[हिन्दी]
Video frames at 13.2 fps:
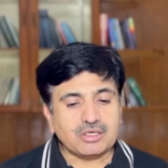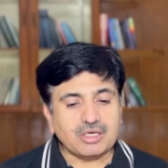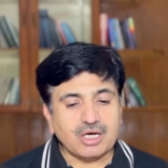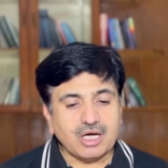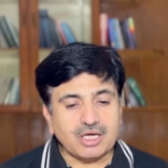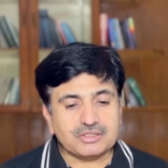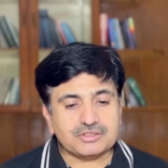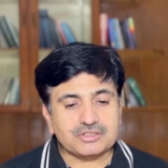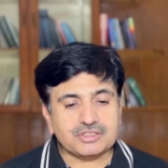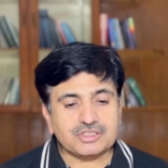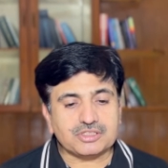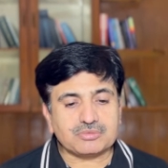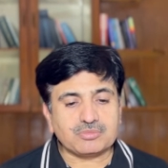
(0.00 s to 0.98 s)
हर
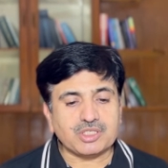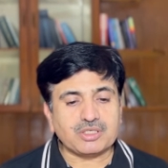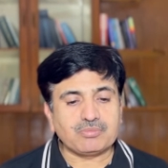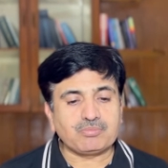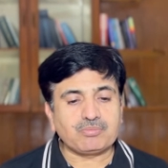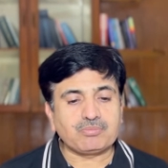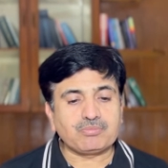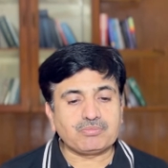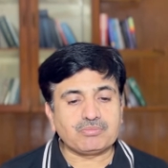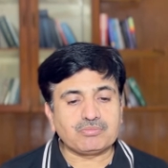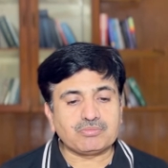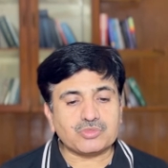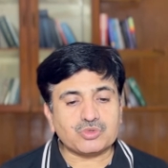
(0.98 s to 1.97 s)
चीज़ में
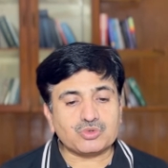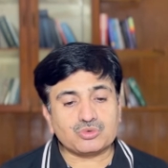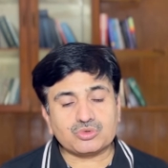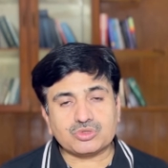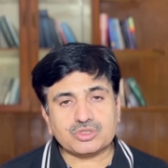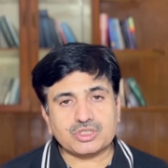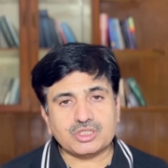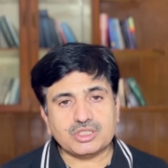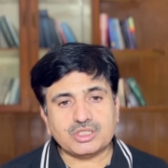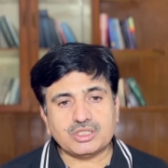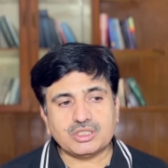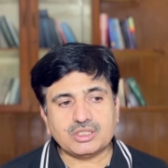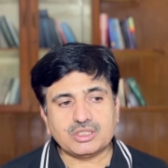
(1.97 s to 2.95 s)
सुस्ती
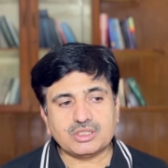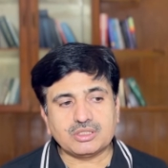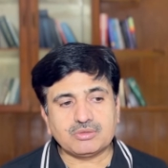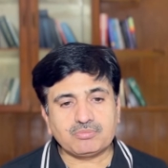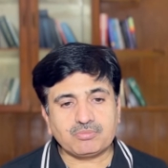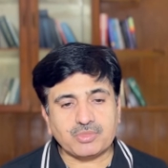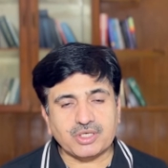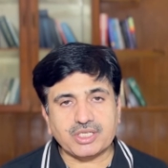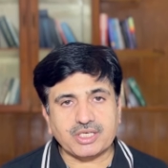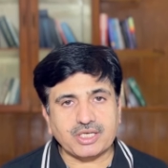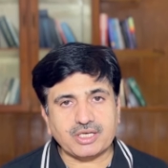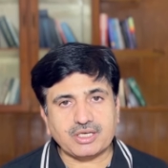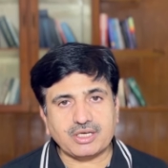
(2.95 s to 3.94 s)
पड़े
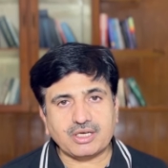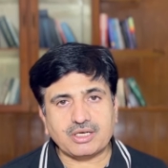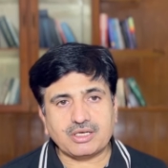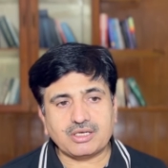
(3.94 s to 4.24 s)
रहना